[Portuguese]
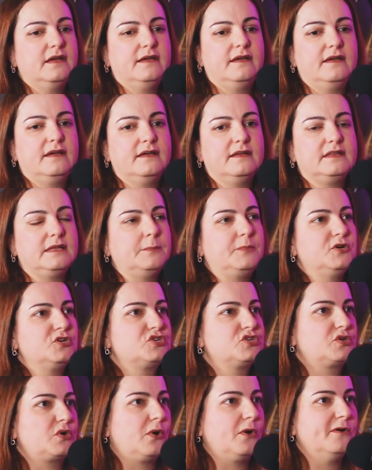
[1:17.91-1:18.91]
é,
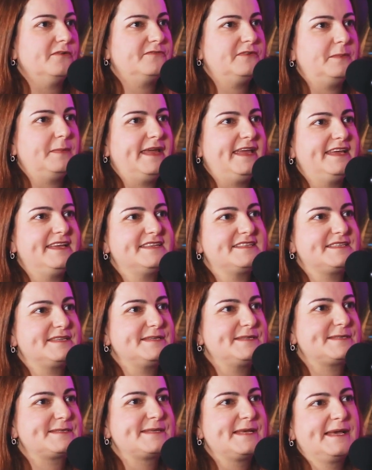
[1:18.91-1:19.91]
depois de nove
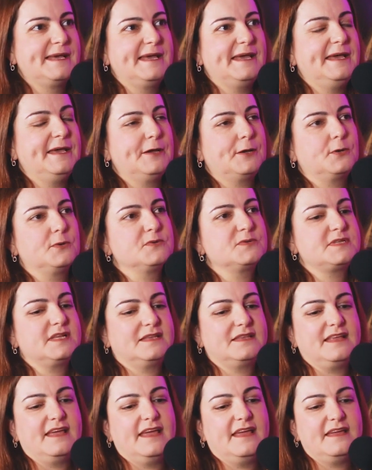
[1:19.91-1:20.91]
meses, é,
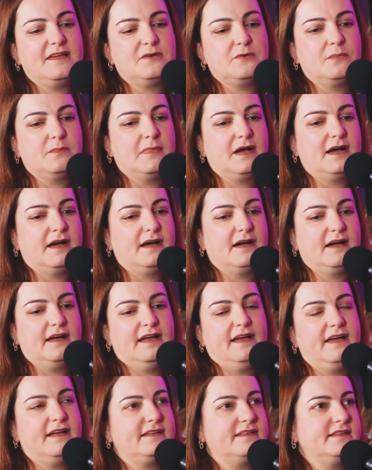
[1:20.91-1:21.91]
constatei uma
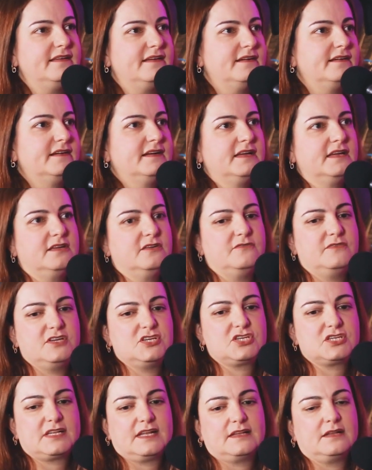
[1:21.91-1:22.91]
hérnia, em
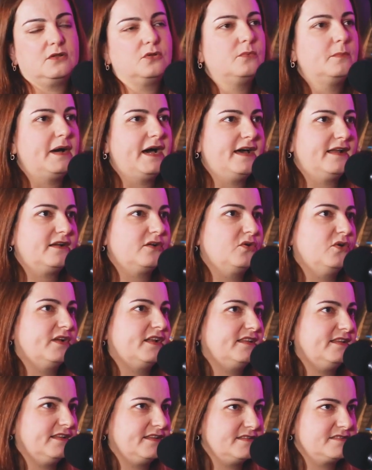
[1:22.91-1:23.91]
vez de estar tá na lombar,
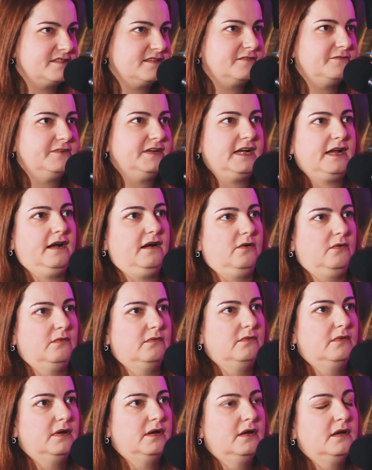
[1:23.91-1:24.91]
agora está na
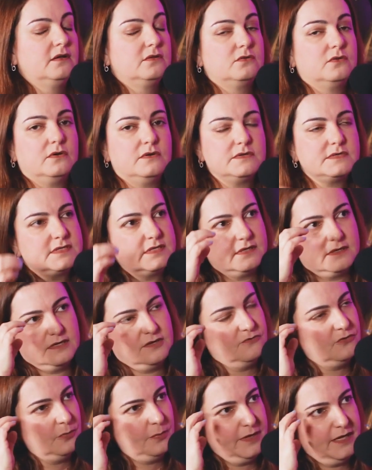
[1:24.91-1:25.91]
cervical nossa,
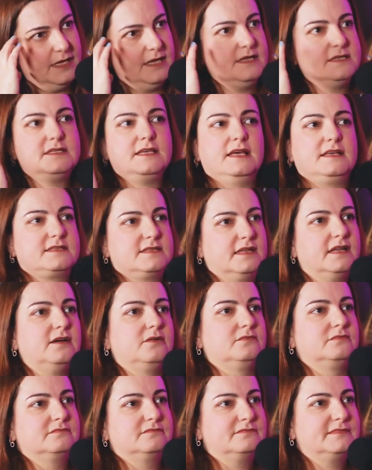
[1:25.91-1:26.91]
eu vou para o INSS.
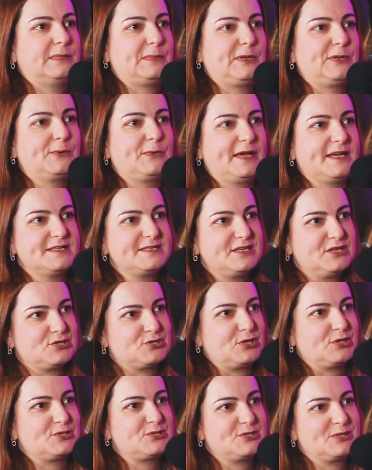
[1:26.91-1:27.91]
Não, também não é assim,
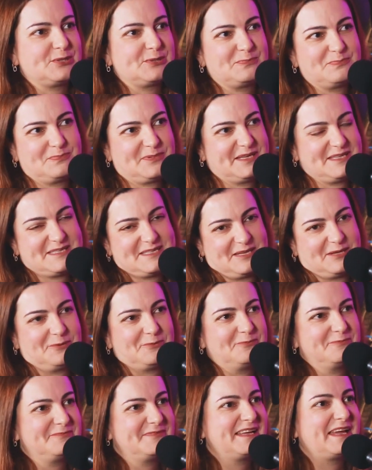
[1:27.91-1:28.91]
gente. Porque
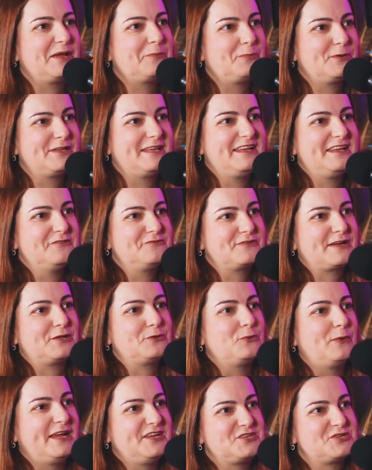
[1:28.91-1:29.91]
senão ninguém poderia ficar
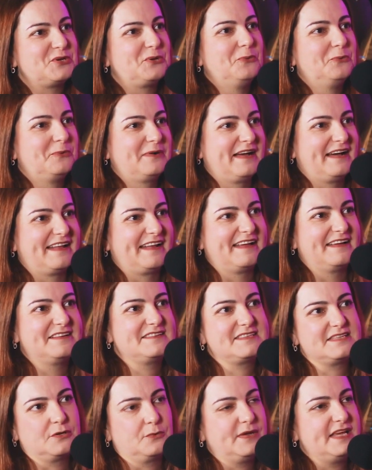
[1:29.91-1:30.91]
doente nunca, né?
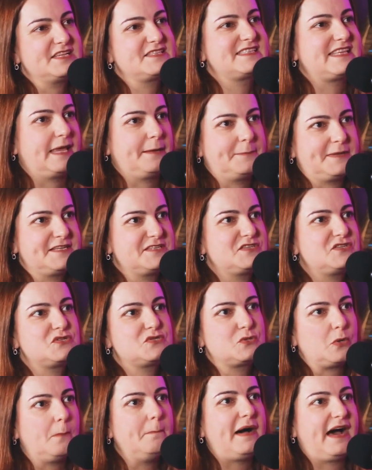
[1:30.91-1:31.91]
Senão uhum. ia sempre se
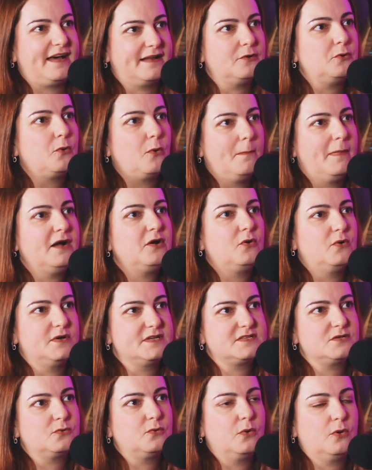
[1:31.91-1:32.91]
somar alguma
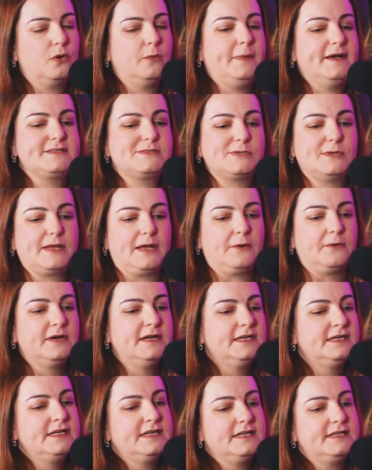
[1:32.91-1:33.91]
coisa no ocupacional.
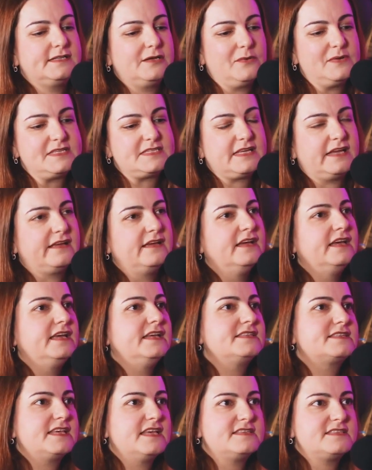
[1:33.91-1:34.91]
Então, assim,
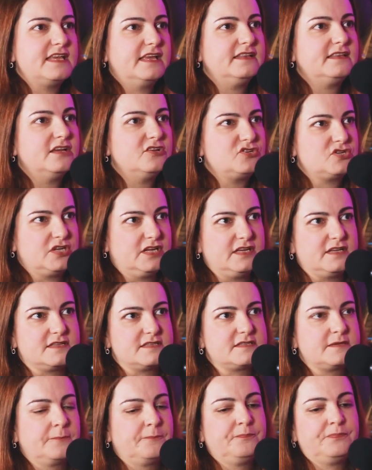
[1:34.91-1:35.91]
em 60
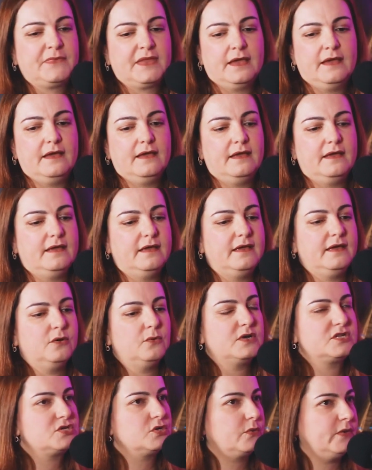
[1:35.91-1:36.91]
dias, é,
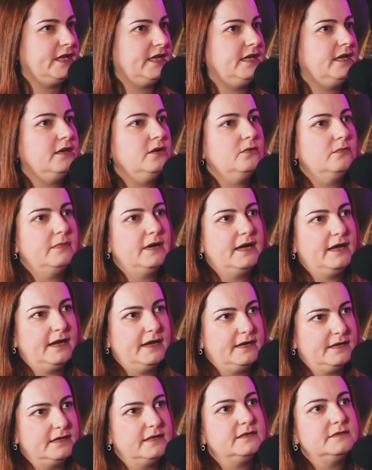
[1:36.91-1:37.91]
eu adquiri uma
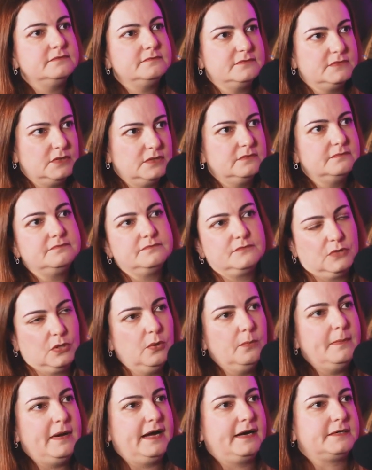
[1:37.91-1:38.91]
hérnia
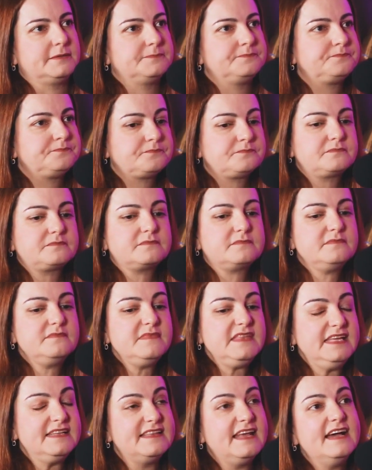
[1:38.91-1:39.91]
lombar.
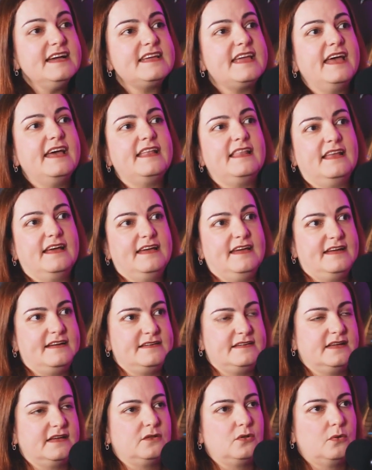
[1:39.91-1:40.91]
Daquela
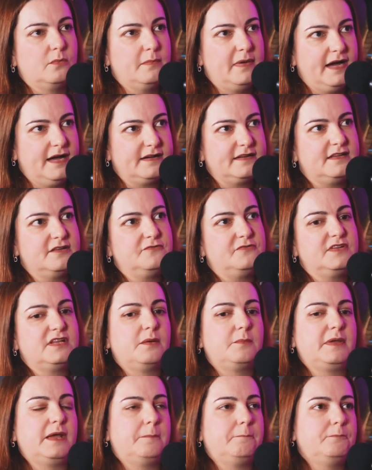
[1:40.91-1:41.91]
hérnia lombar, devido
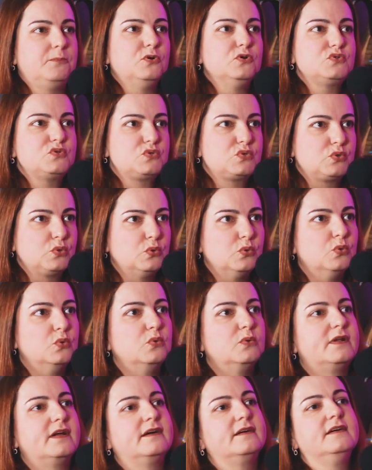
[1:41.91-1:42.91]
à minha
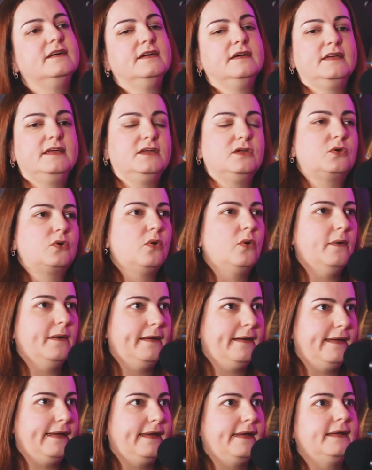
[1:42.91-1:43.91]
postura
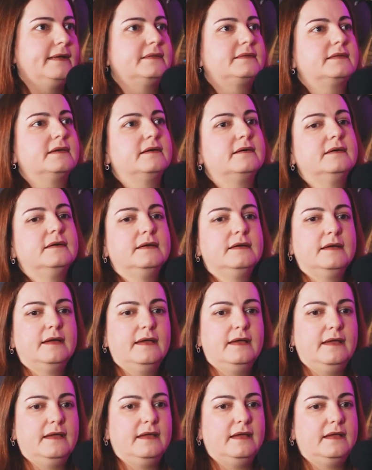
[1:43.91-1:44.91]
incorreta,
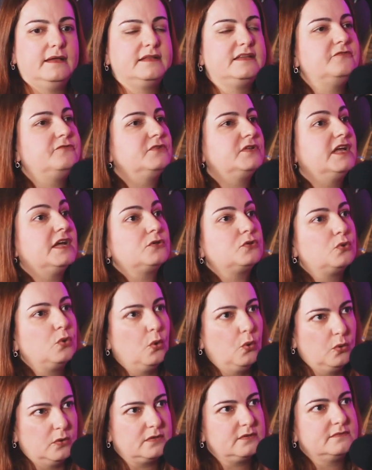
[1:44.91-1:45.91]
é, devido à
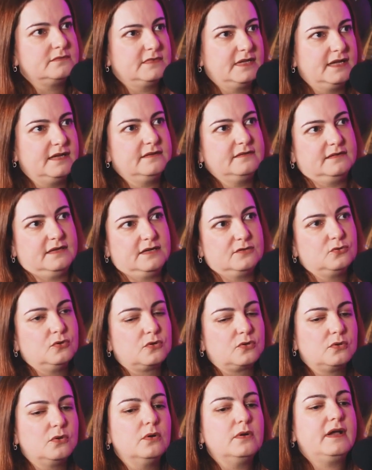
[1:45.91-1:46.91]
dor, né? A
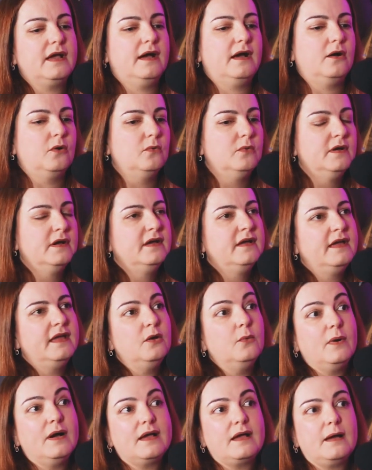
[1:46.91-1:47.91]
dor local,
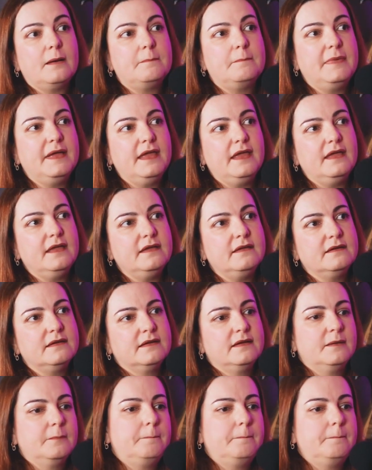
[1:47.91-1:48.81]
eu acabei